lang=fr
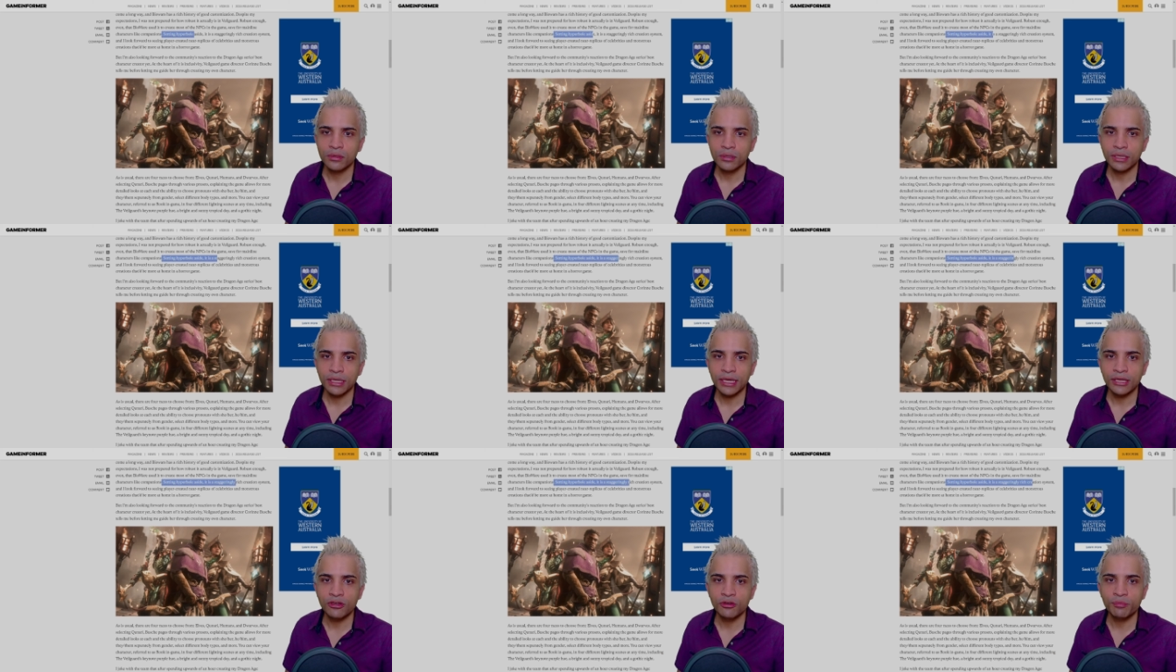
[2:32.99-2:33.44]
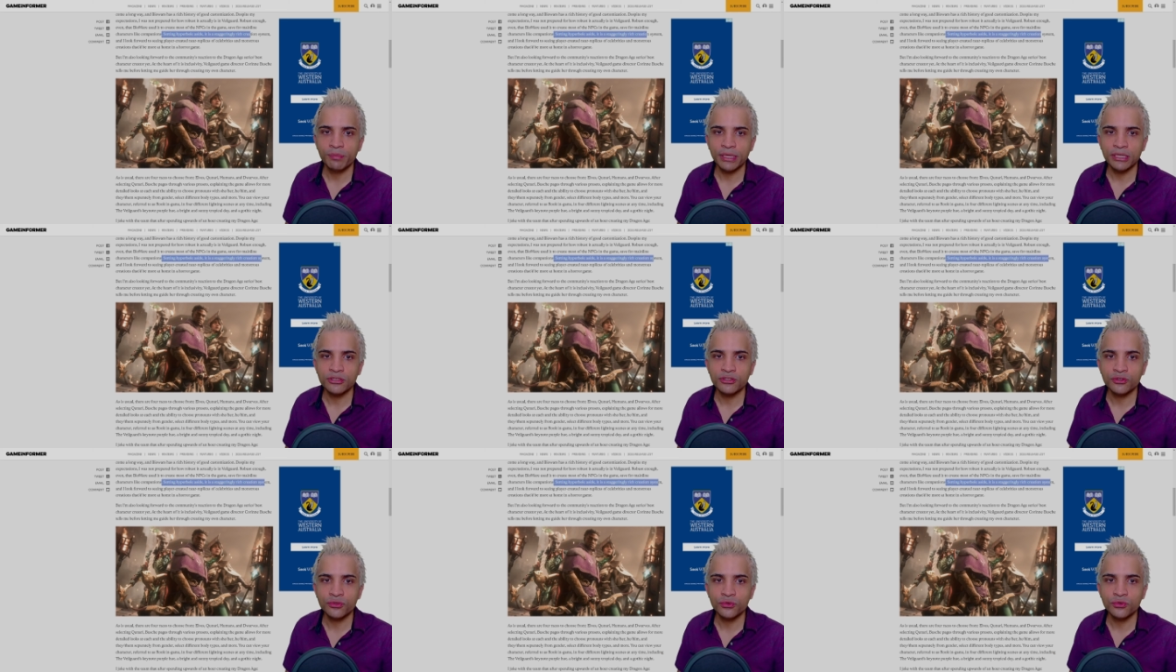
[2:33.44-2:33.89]
Créateur
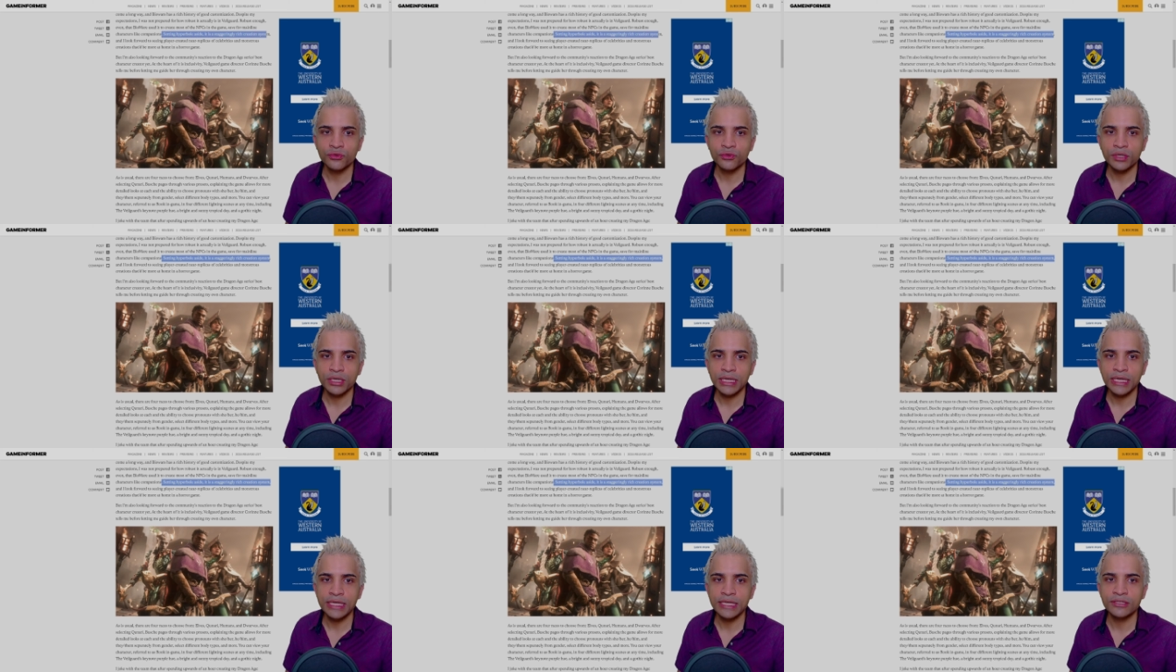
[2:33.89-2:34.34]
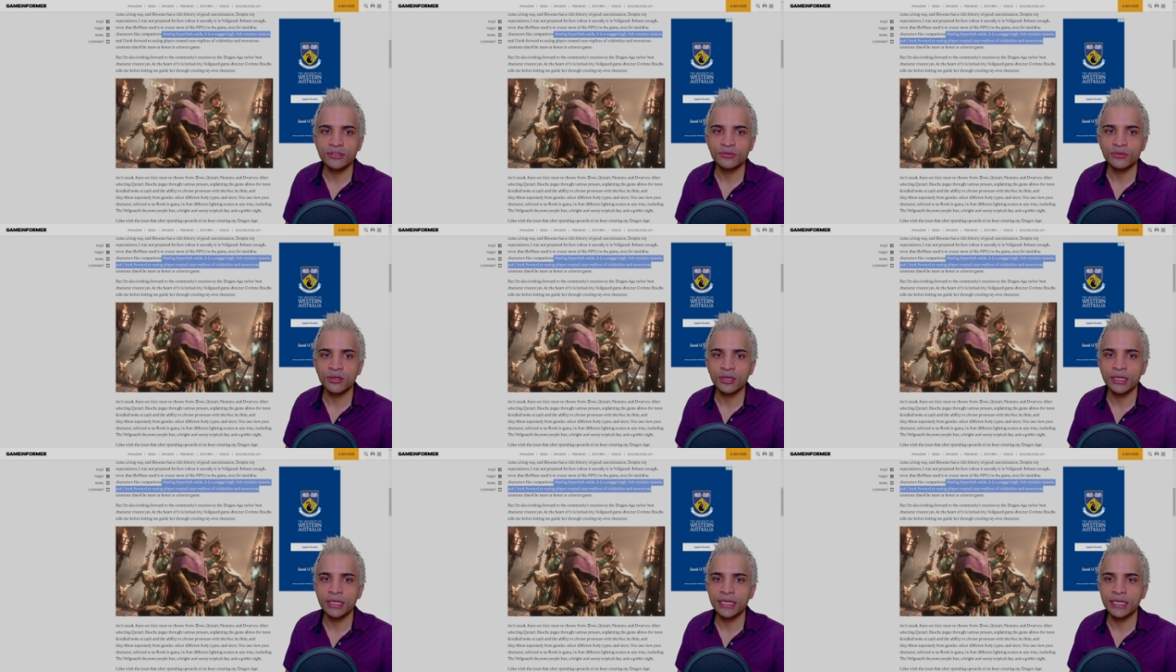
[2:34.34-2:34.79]
Perso est,
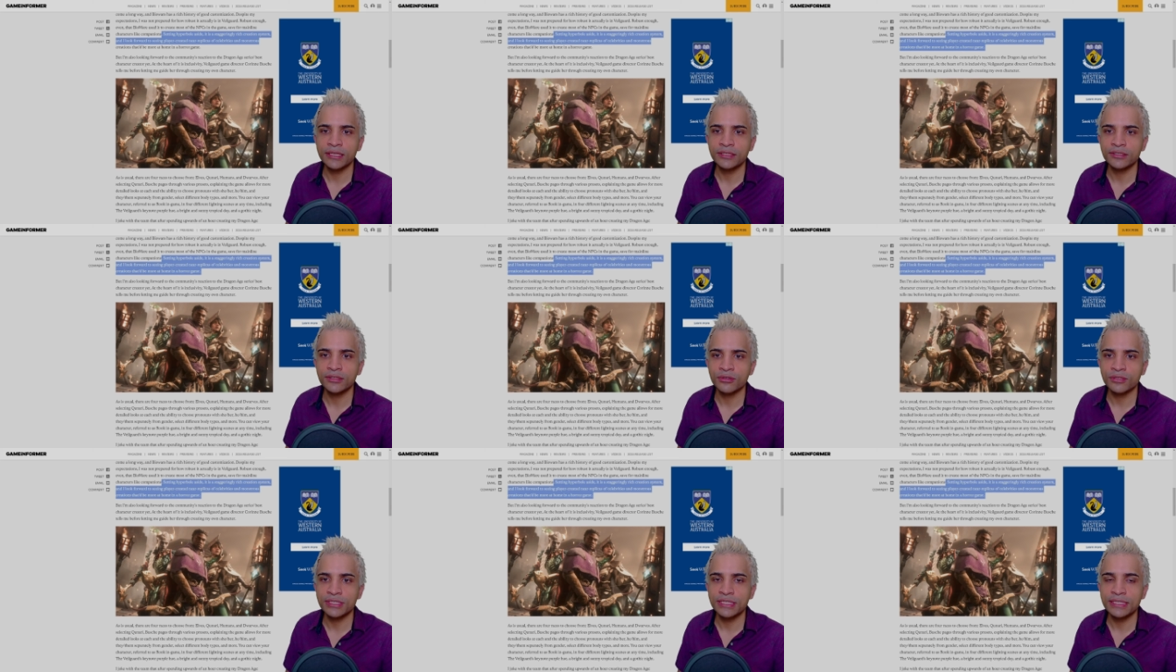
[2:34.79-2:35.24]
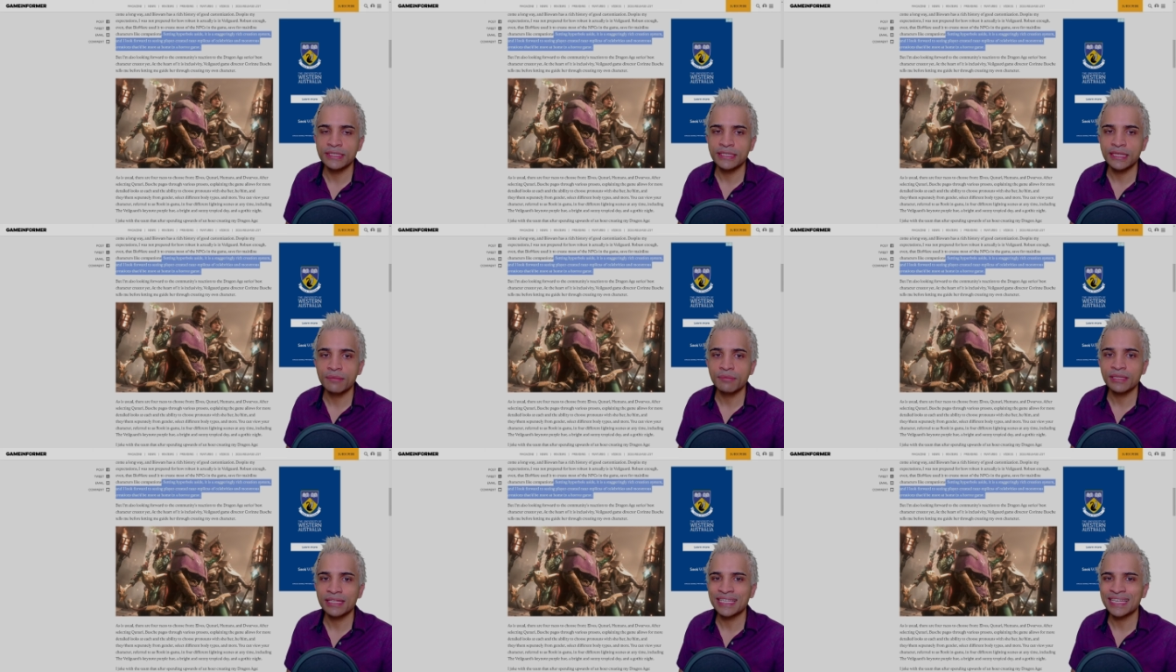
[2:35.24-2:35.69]
est, un
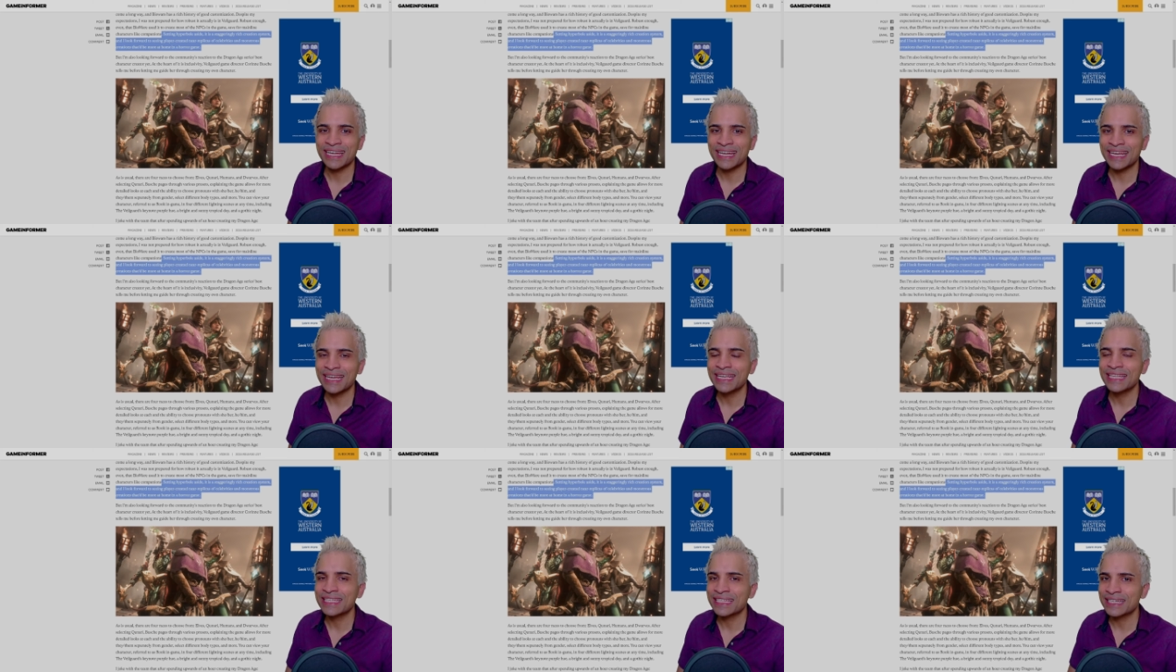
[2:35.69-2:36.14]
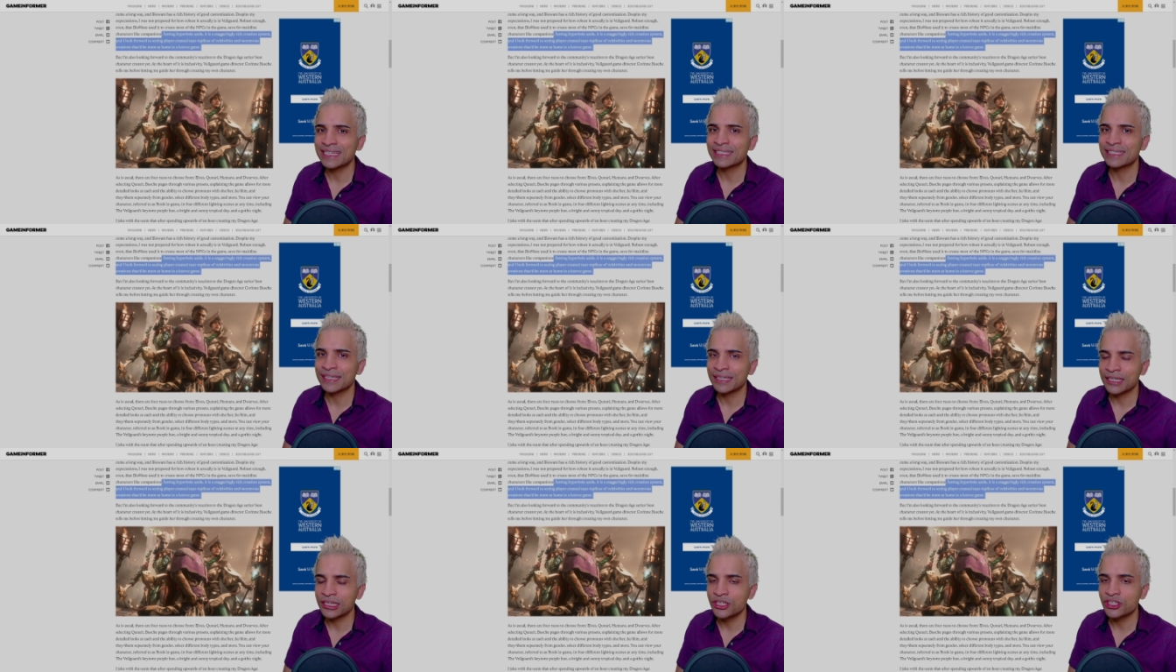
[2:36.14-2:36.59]
système très très
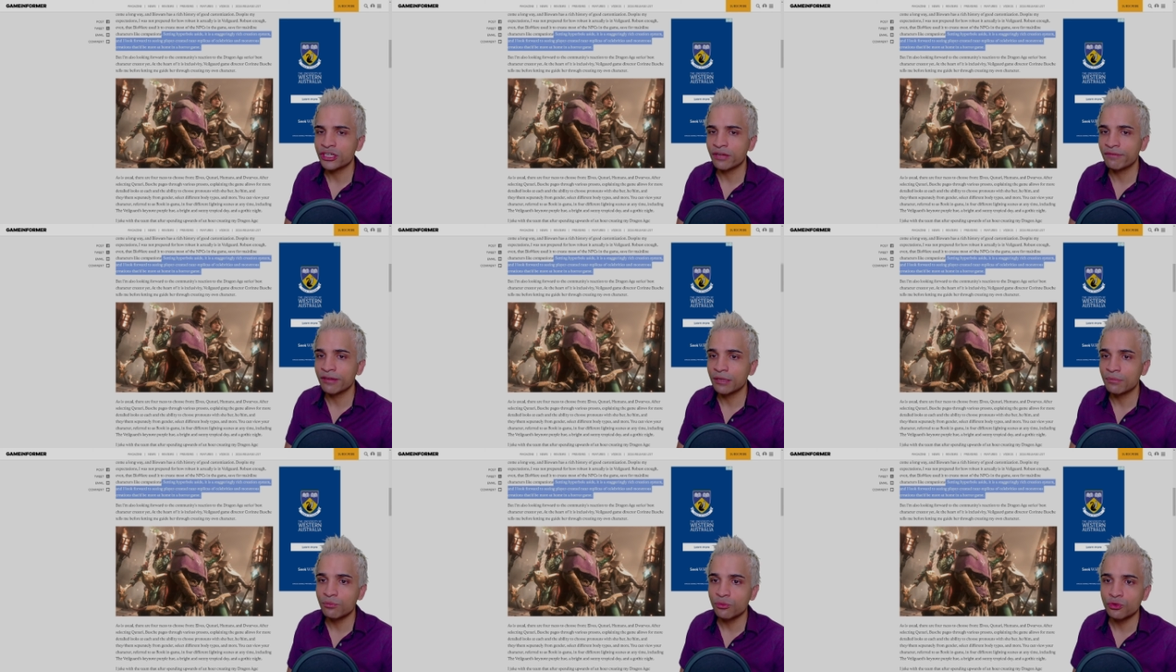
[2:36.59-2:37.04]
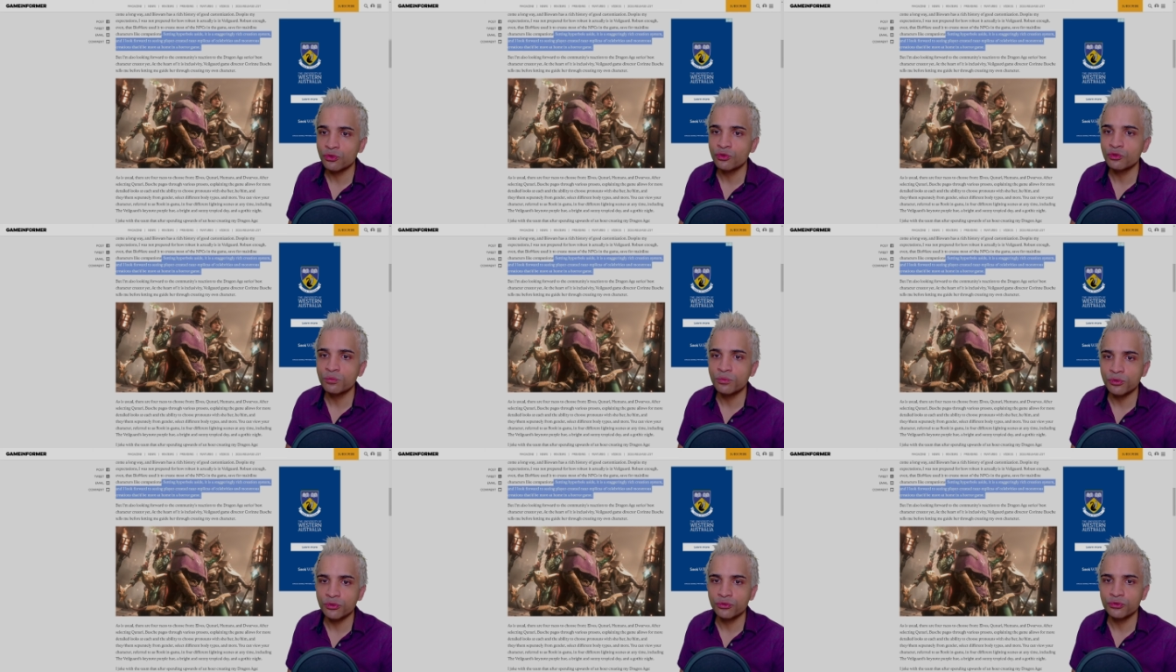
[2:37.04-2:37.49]
très riche avec
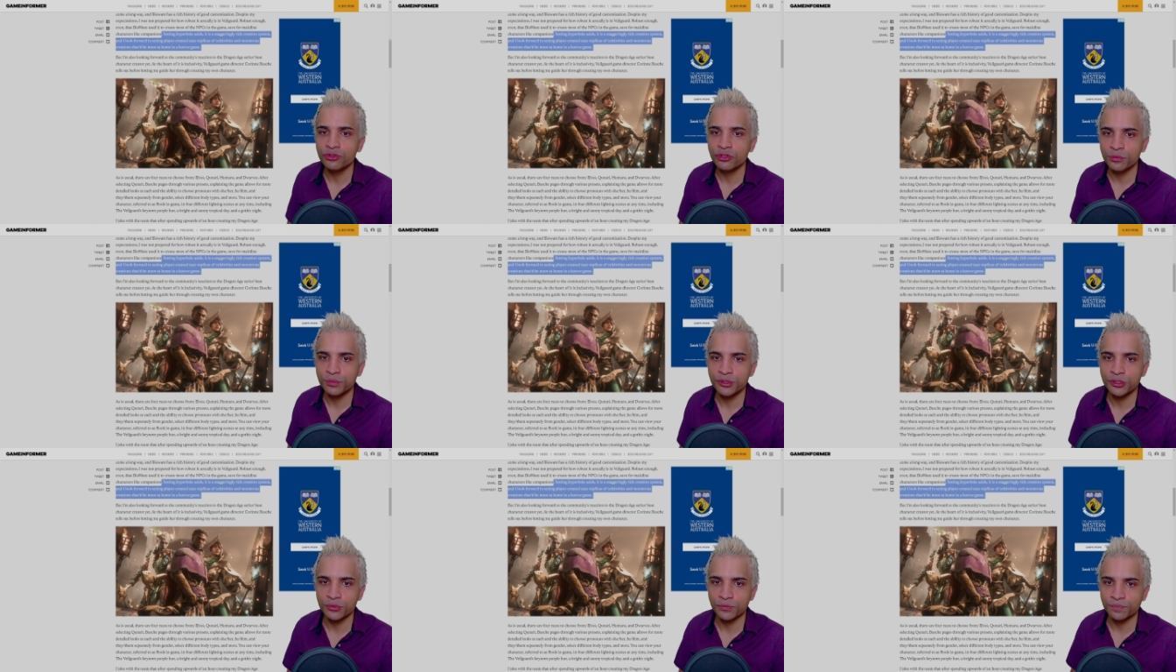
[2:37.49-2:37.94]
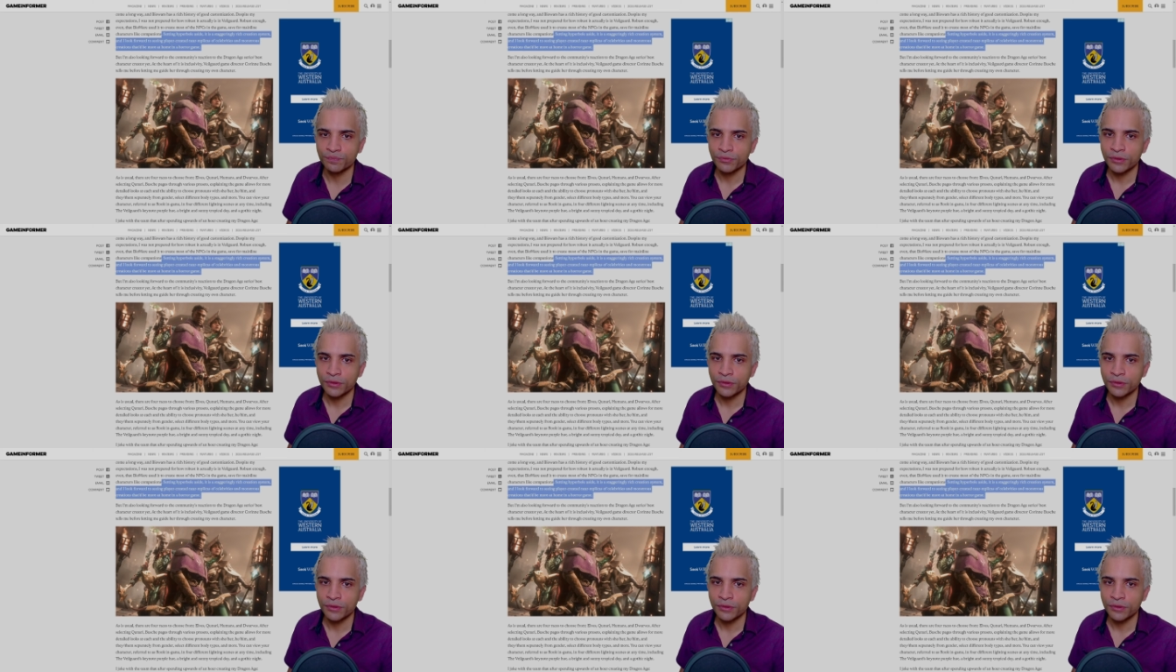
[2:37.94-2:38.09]
beaucoup beaucoup d'options.